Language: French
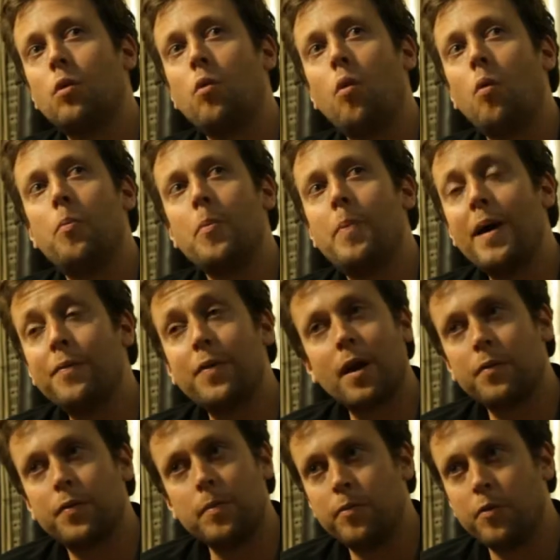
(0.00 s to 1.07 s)
on, ne peut pas faire
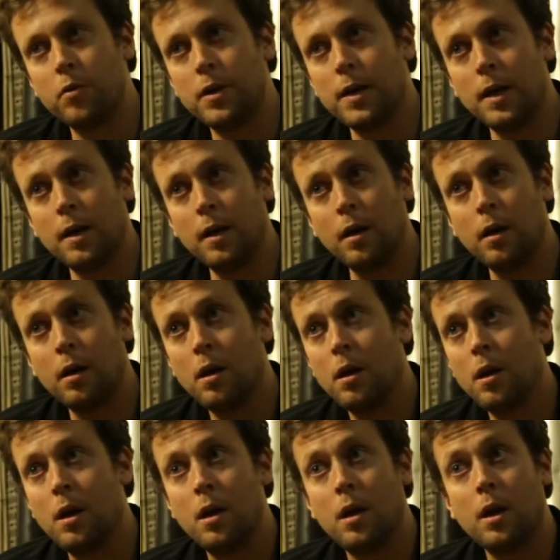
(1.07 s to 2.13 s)
un film vulgaire
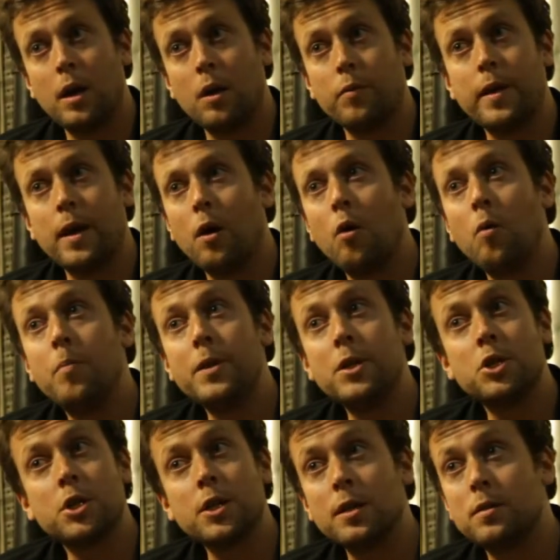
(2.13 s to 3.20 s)
et on est
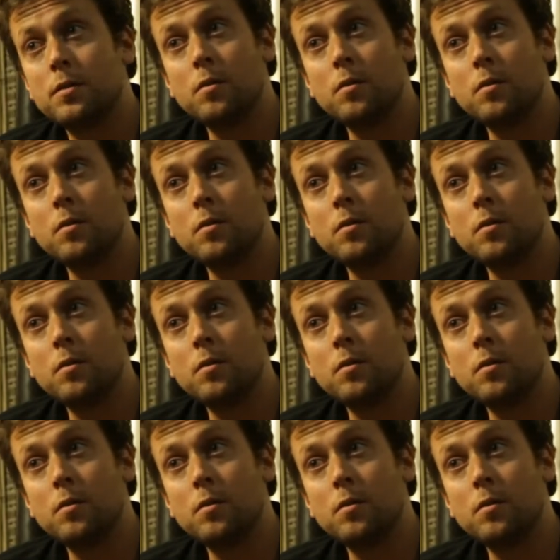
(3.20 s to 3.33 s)
obligé,